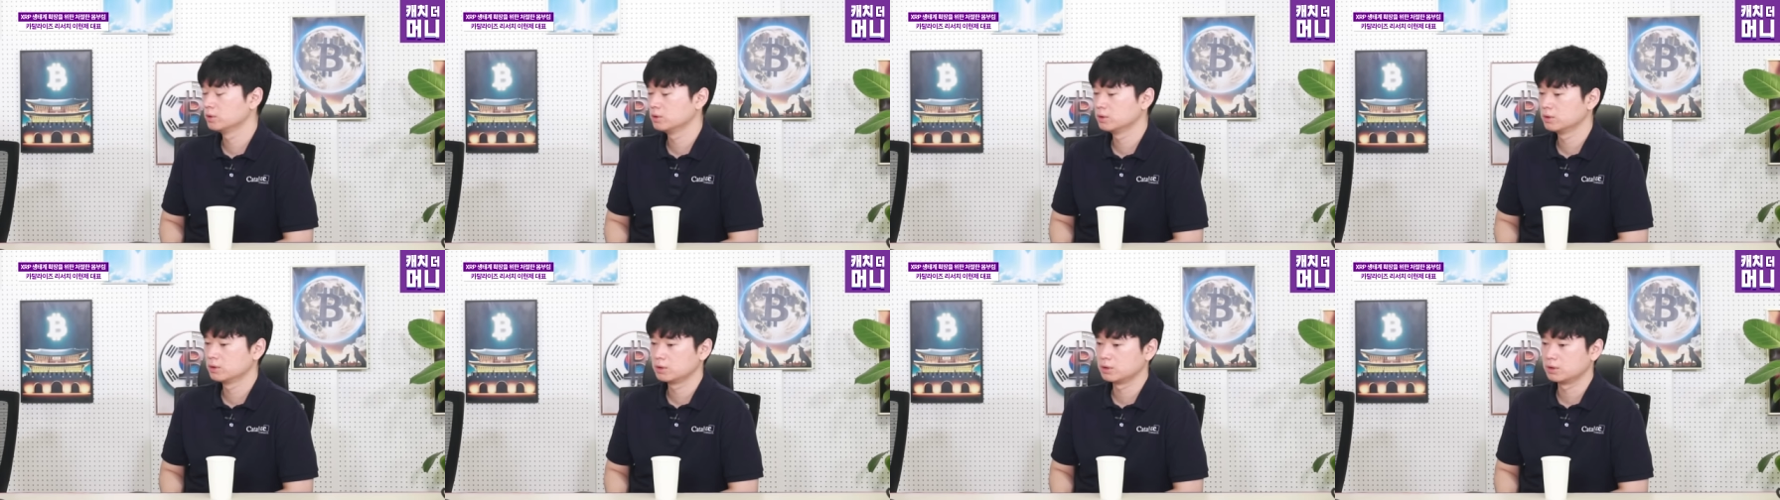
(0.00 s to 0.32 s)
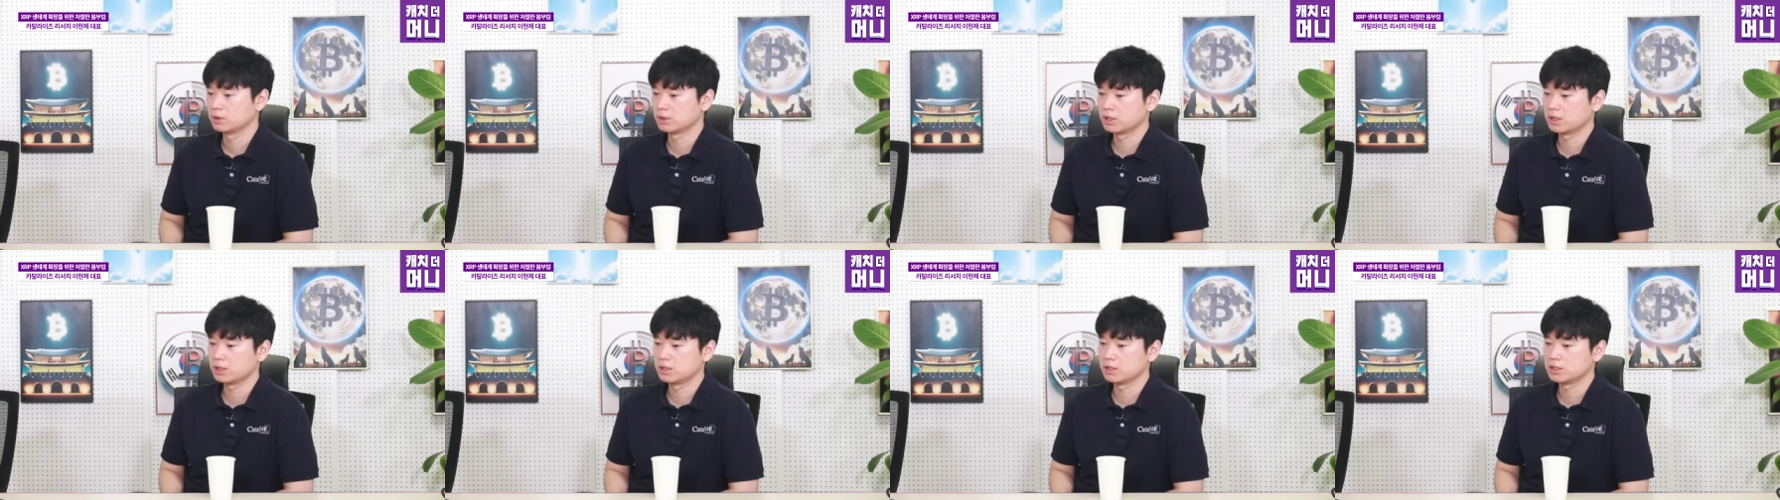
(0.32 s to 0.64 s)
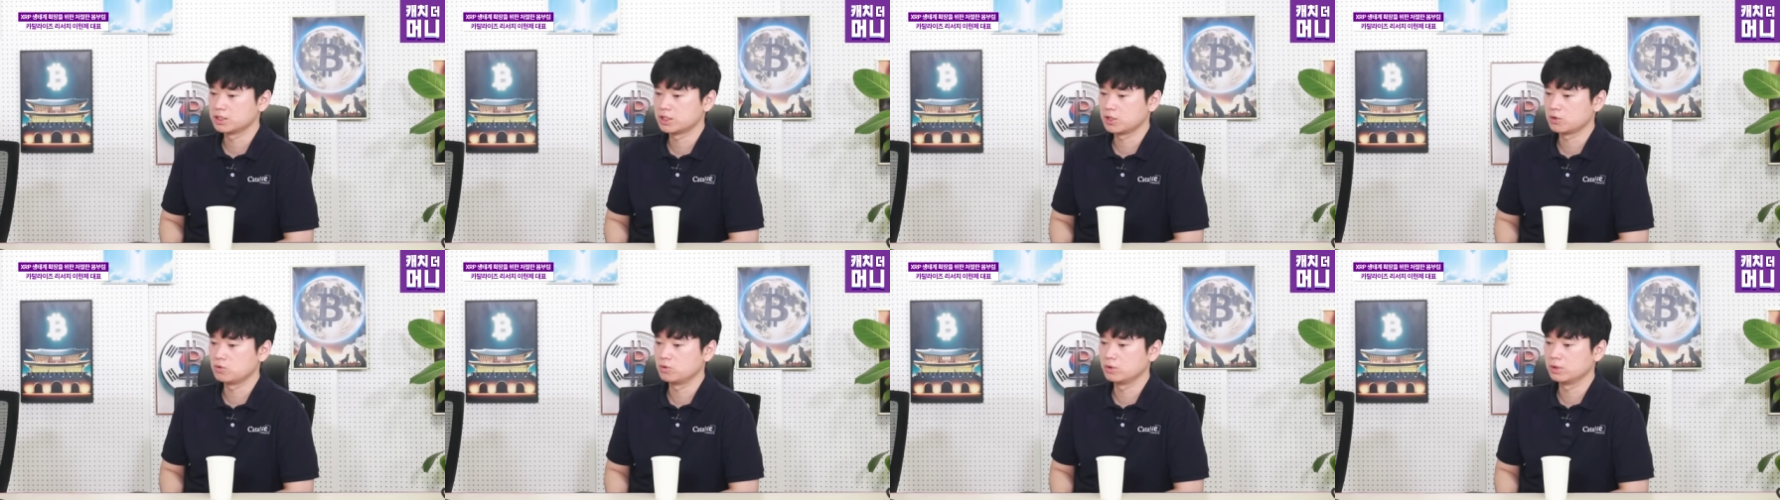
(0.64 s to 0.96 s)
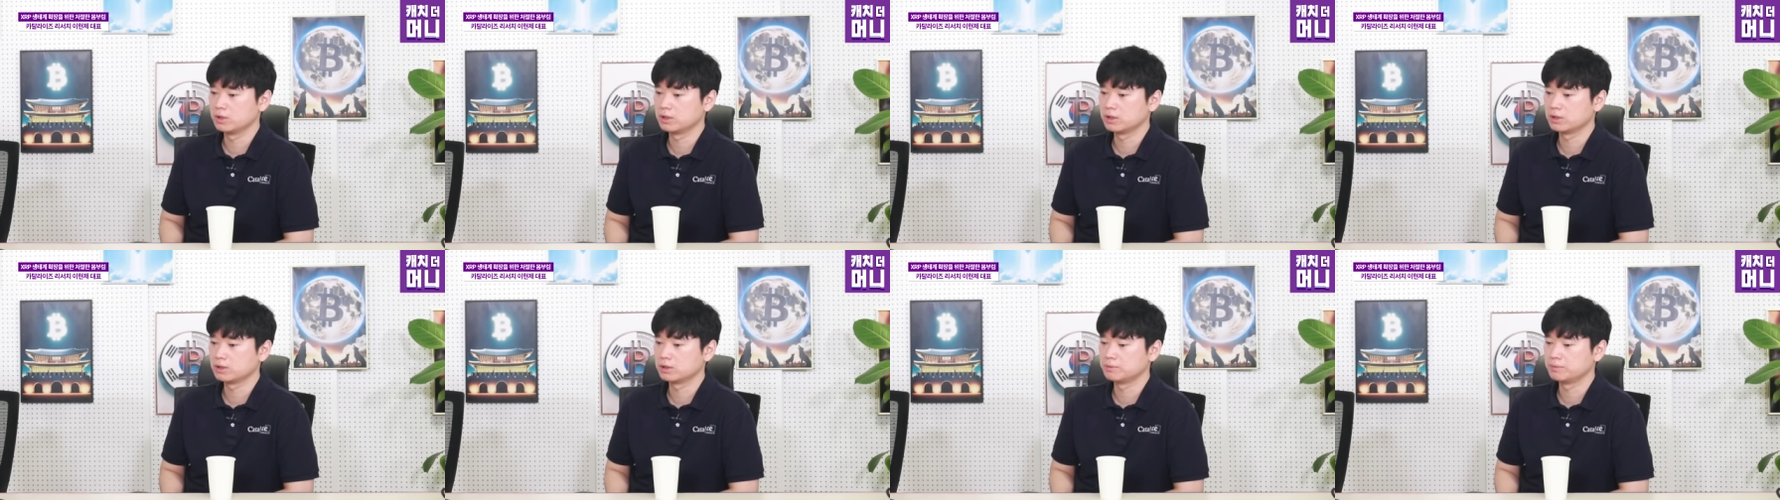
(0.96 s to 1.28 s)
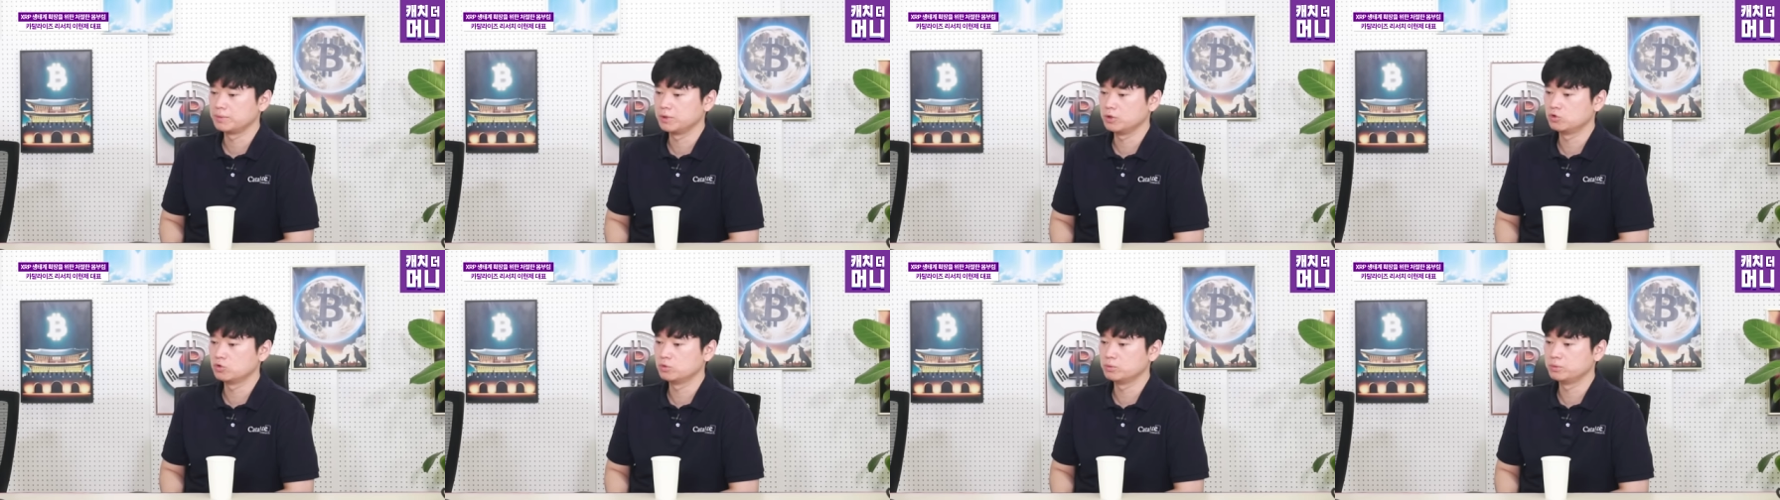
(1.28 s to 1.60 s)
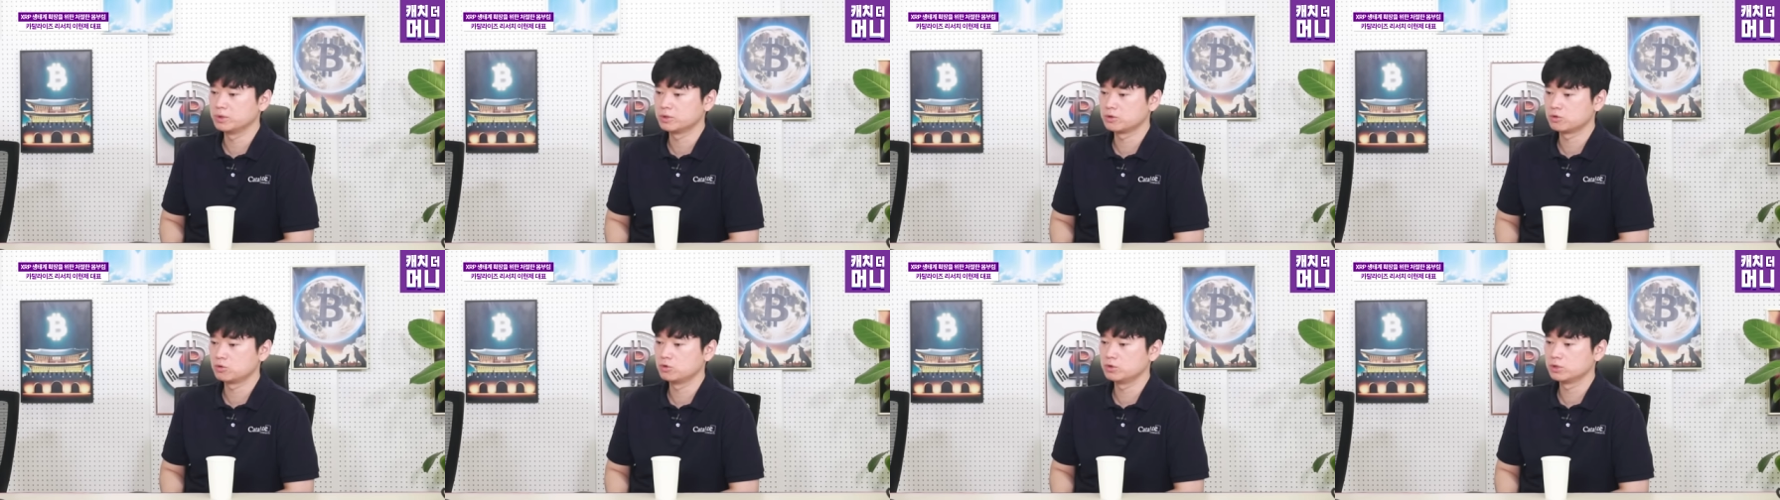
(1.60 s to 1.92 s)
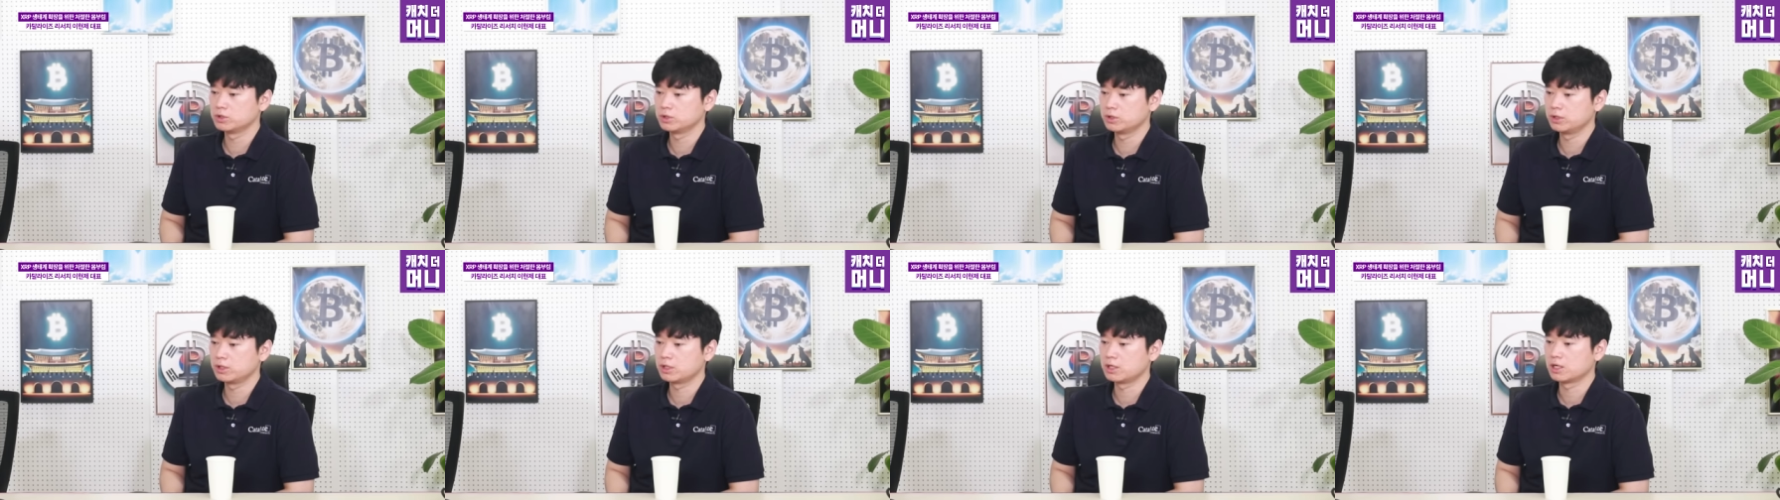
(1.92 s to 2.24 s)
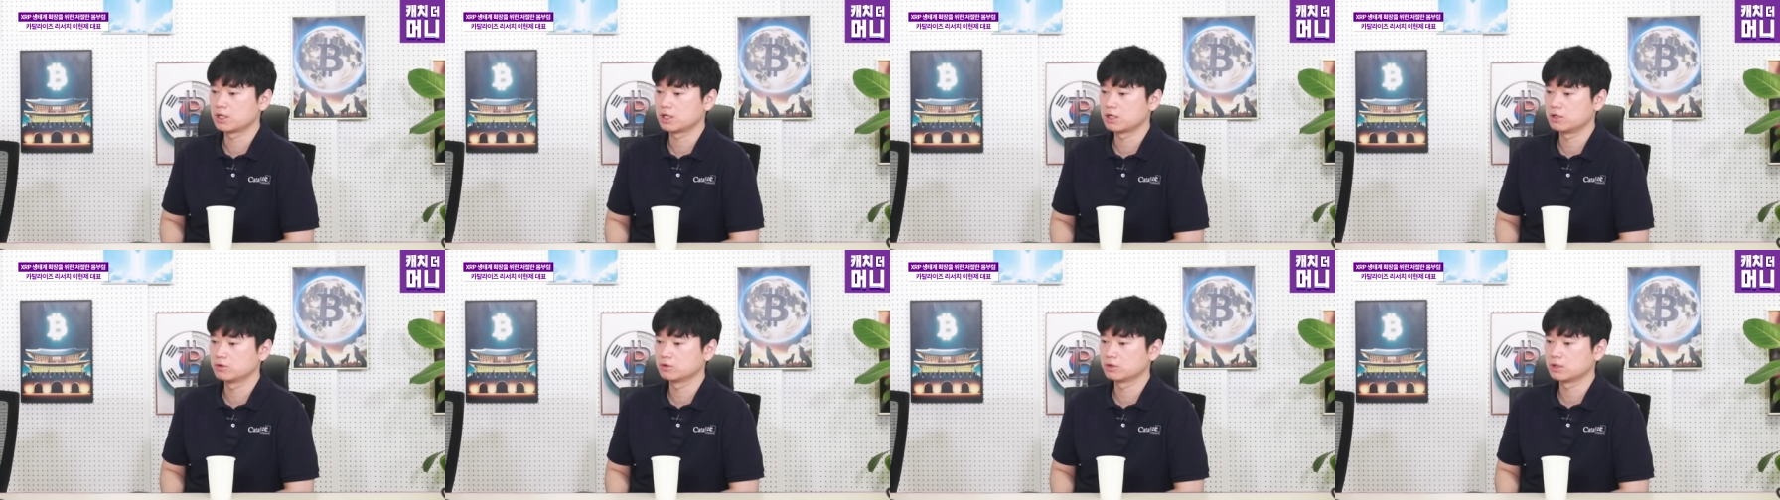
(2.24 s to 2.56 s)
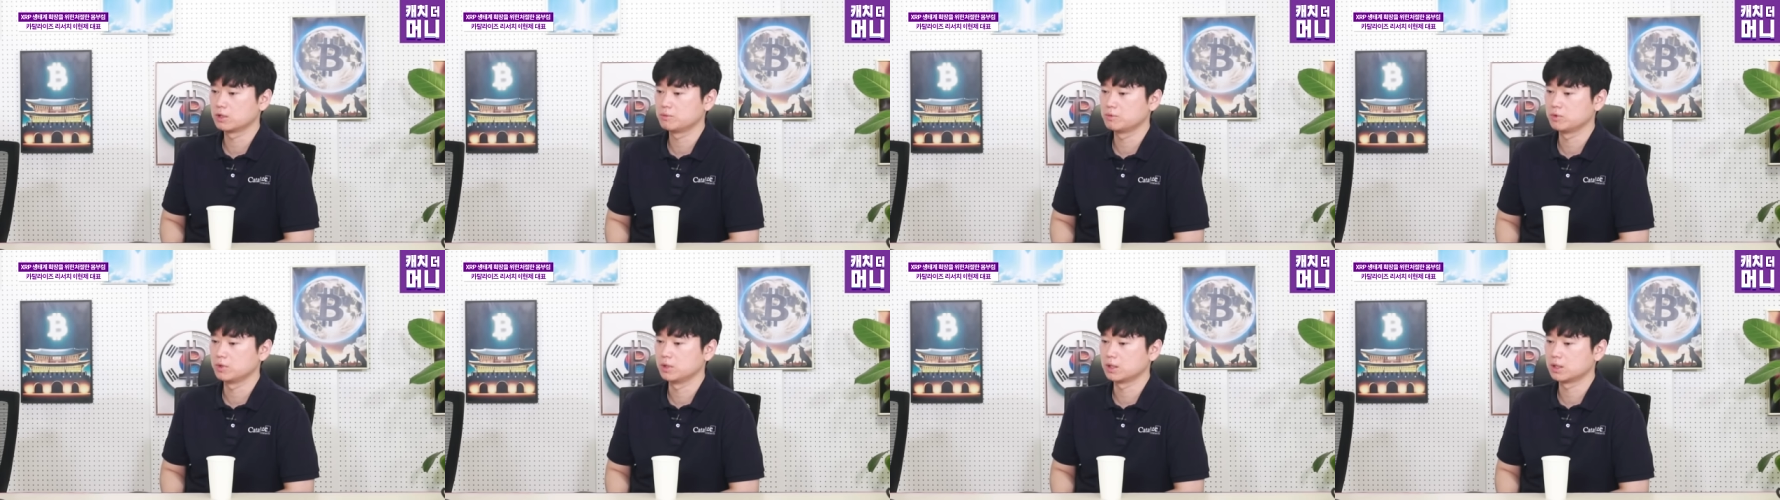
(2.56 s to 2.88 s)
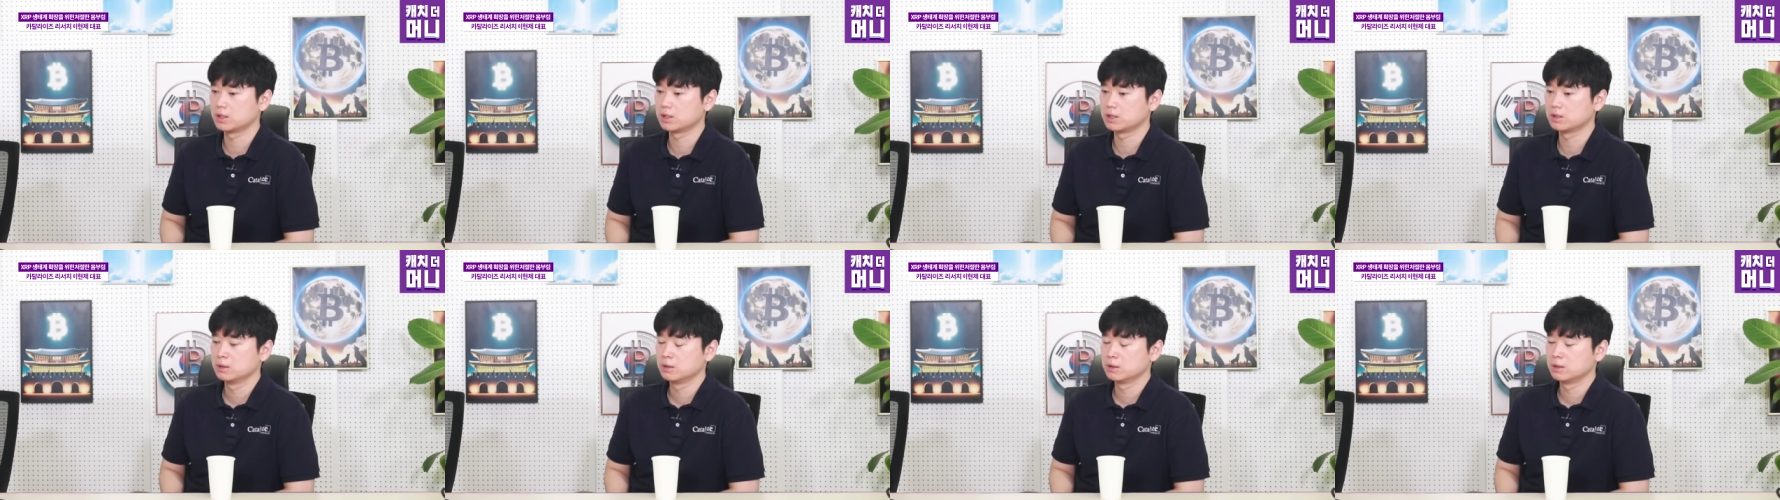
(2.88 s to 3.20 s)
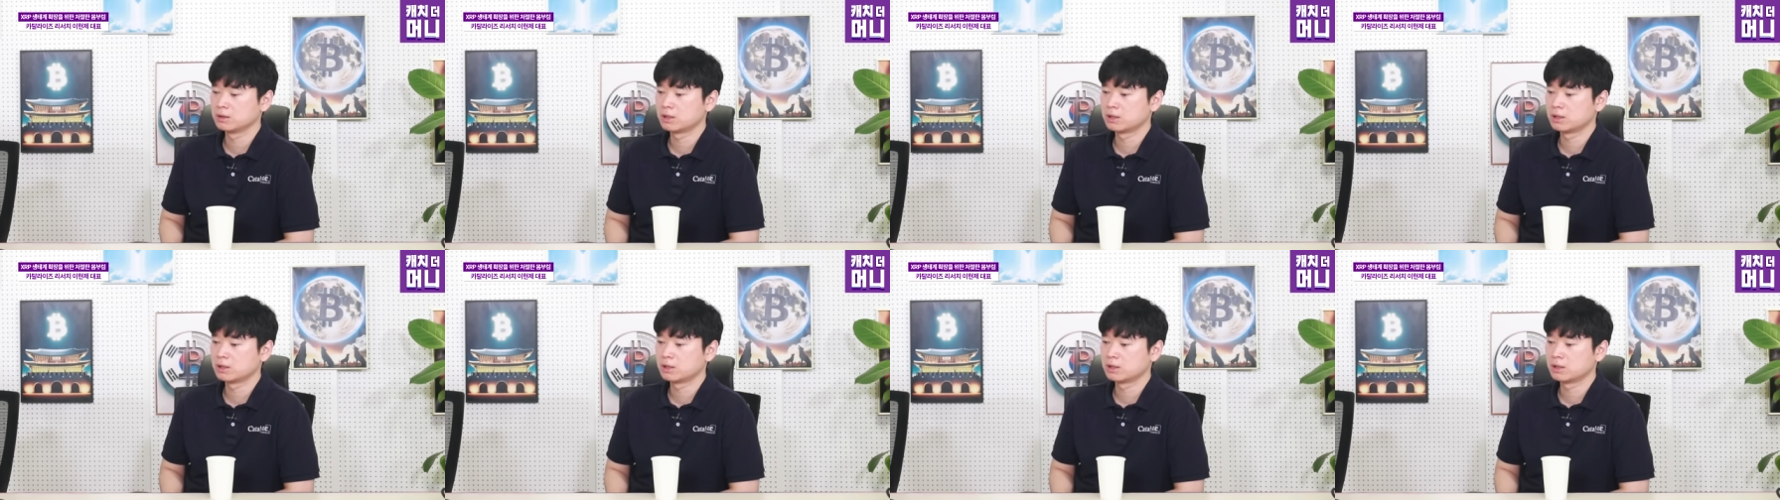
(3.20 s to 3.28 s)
그렇게 제공이 되던 비투비 솔루션에 가까웠다 보니까 음.